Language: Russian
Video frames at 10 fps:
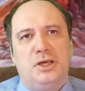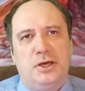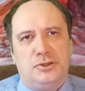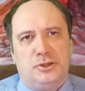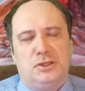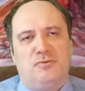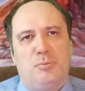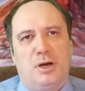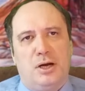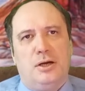герцогством
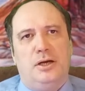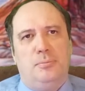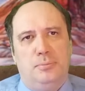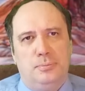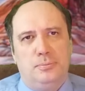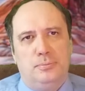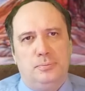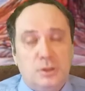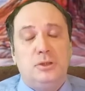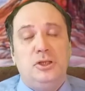Кархайма.
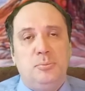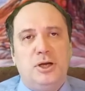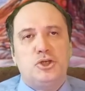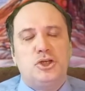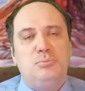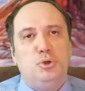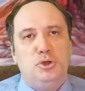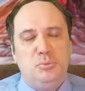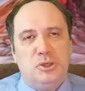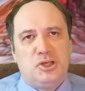Небольшим, но
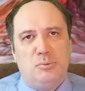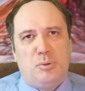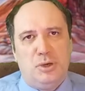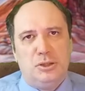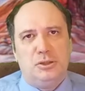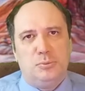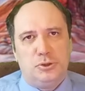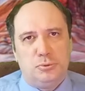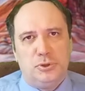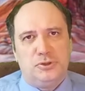немыслимо богатым
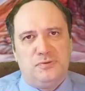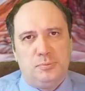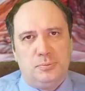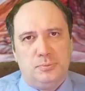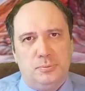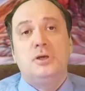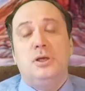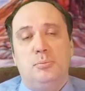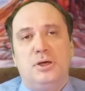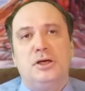государством. И
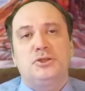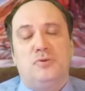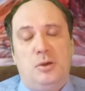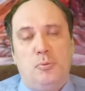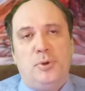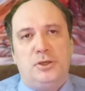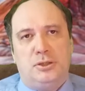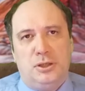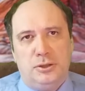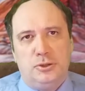богатство ему,
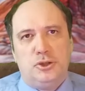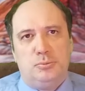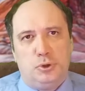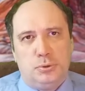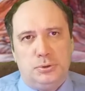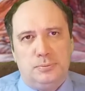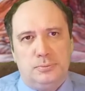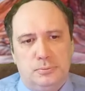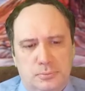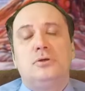понятно, дал жемчуг.
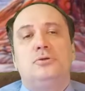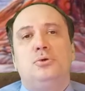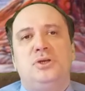Но